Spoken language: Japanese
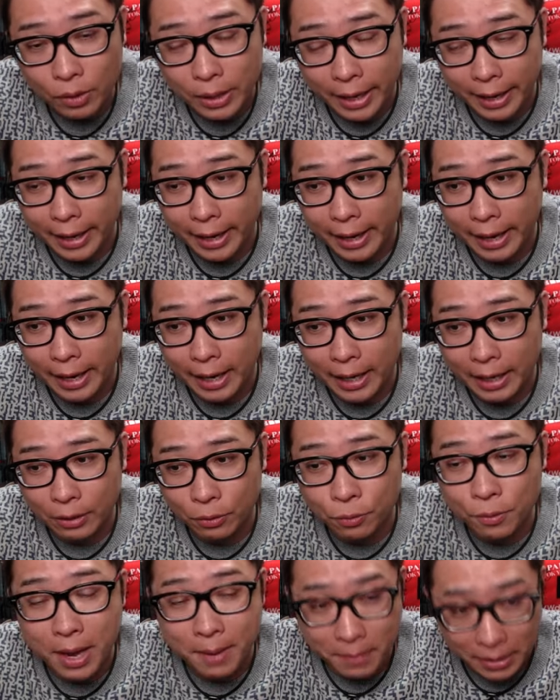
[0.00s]

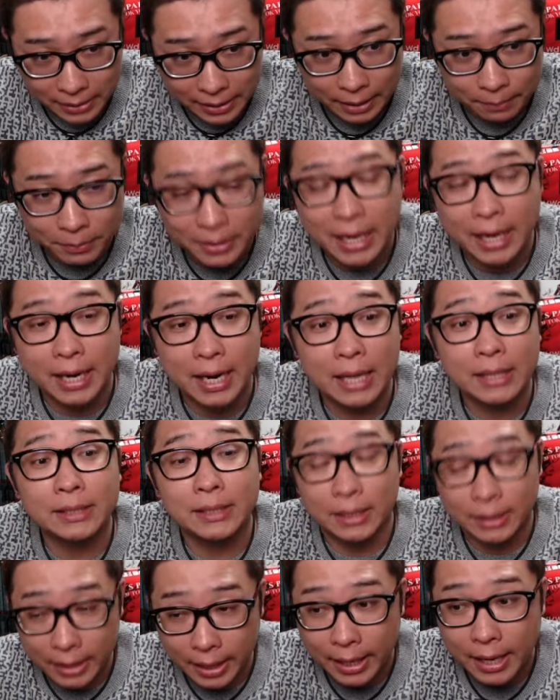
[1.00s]
えー、上目線みたいな感じ
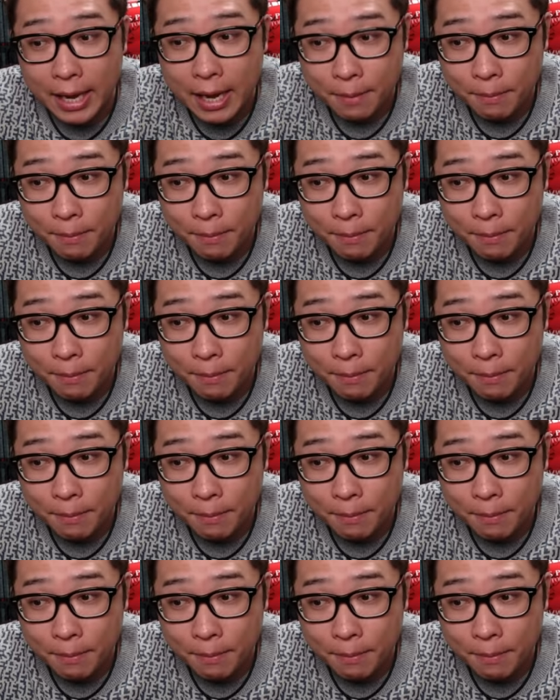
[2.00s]
なんで、